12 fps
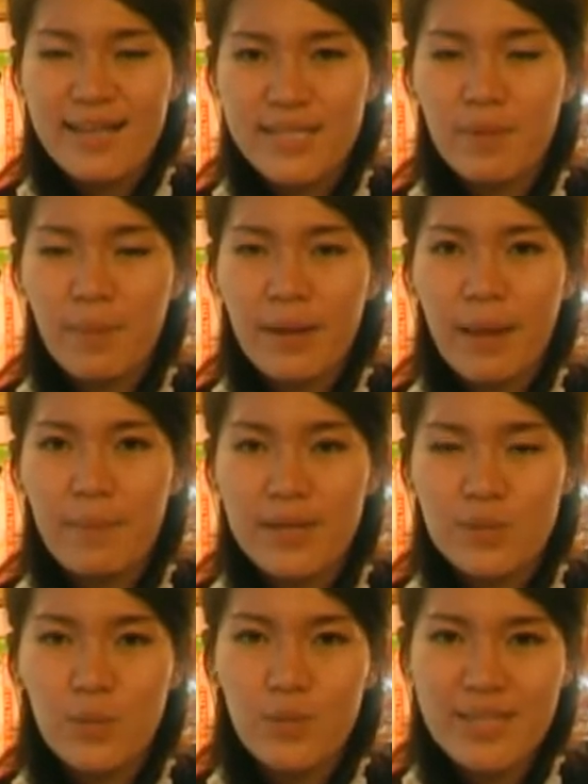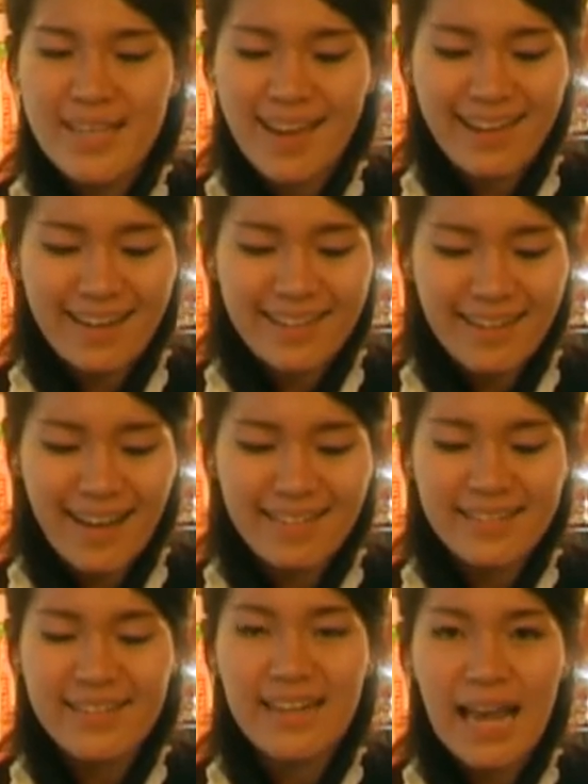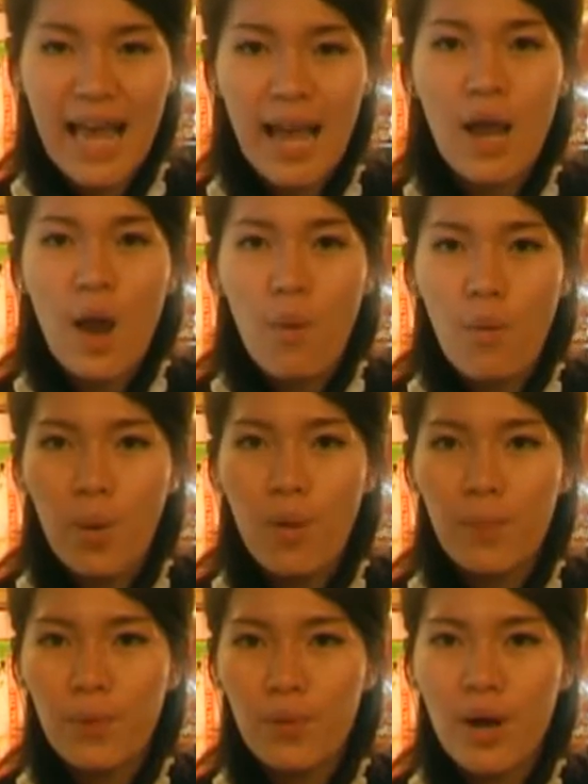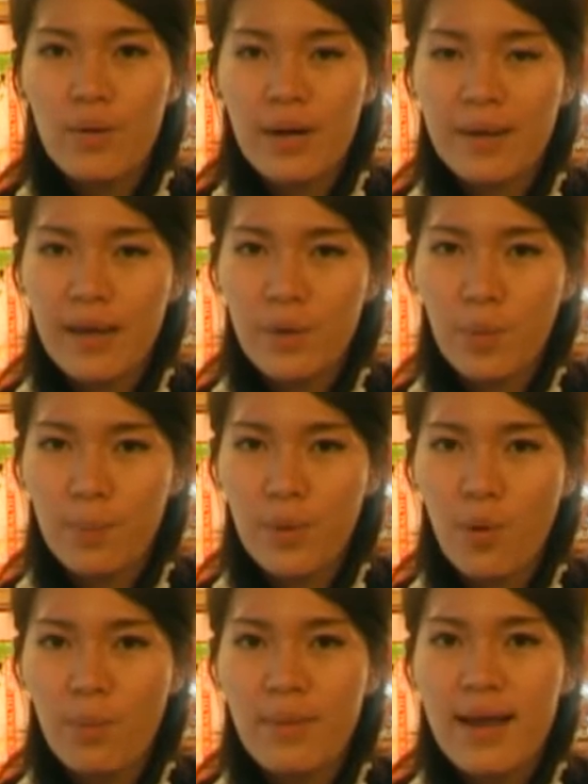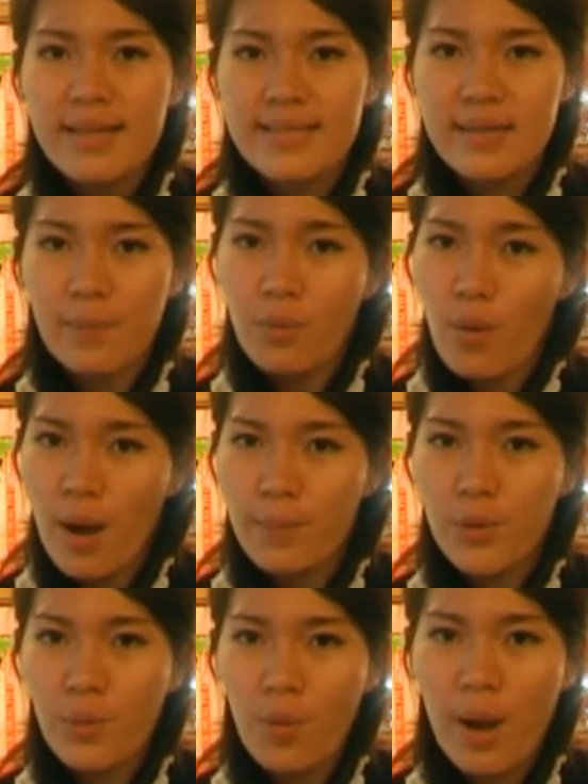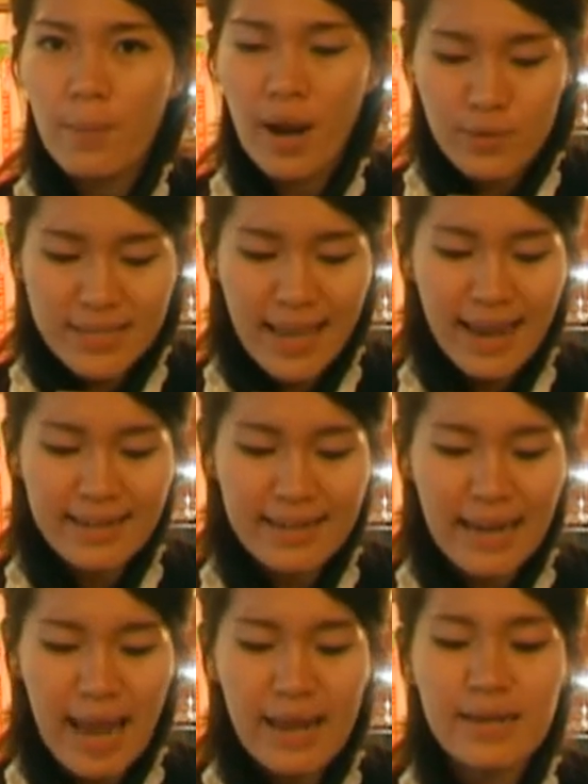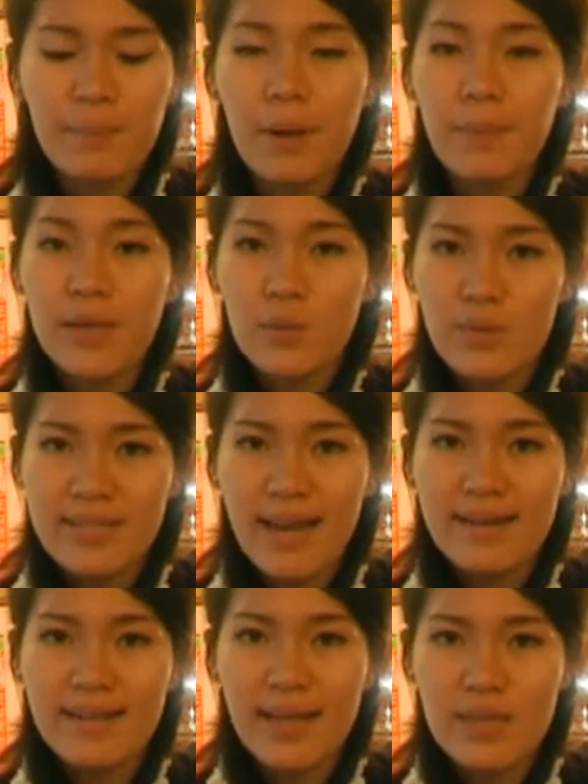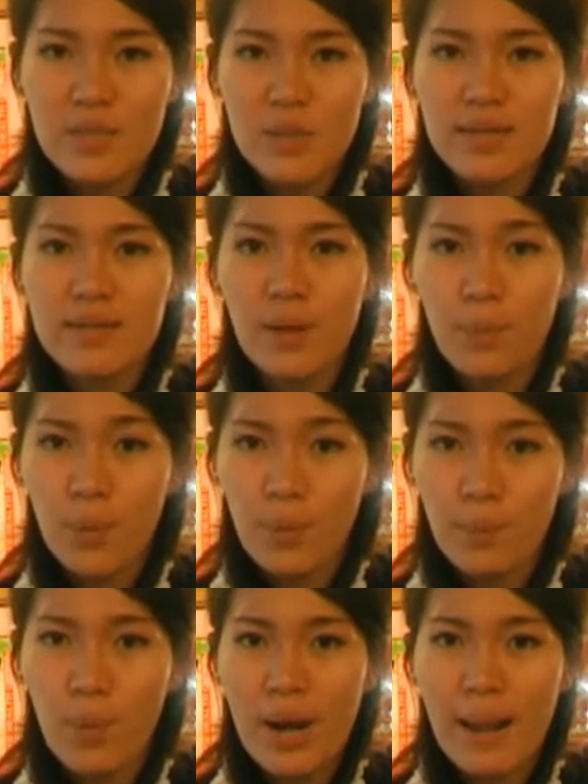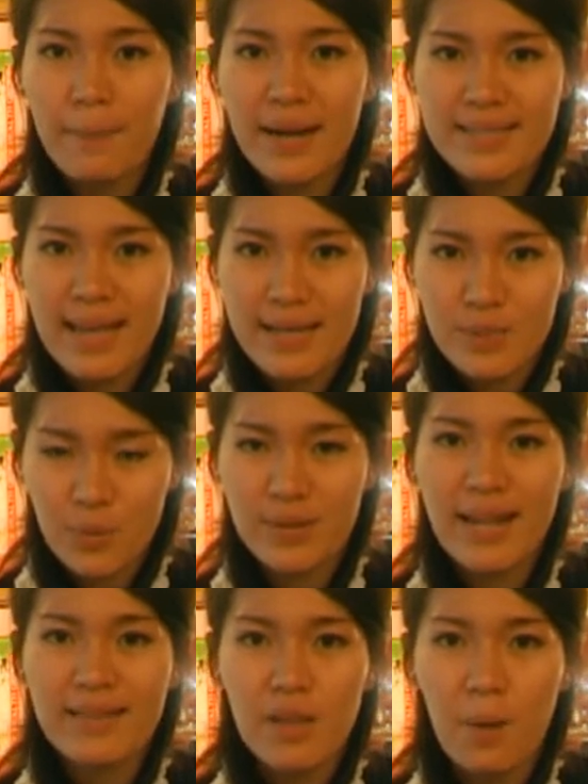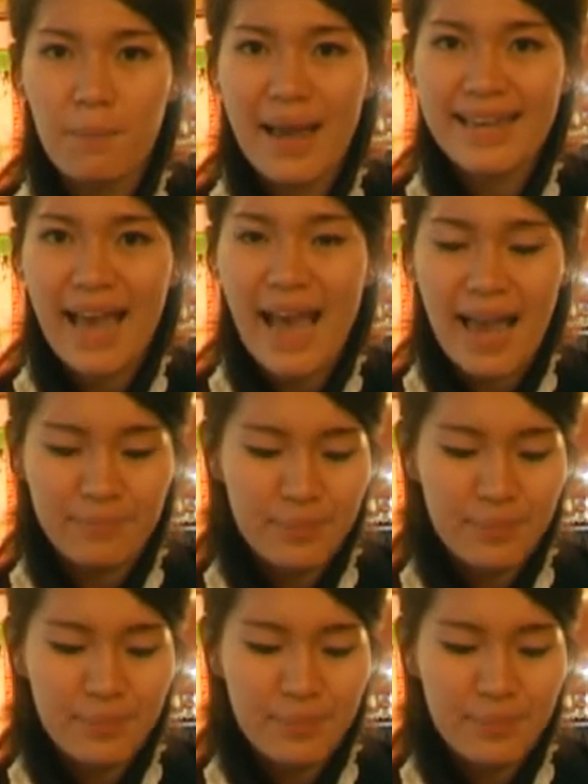สำหรับการประชุมวิชาการในครั้งนี้นะคะหวังว่าผู้เข้ารับการอบรมจะนำความรู้ความเข้าใจนะคะนำไปประยุกต์ใช้ในการช่วยเหลือผู้ป่วยและประชาชนได้ต่อไปค่ะ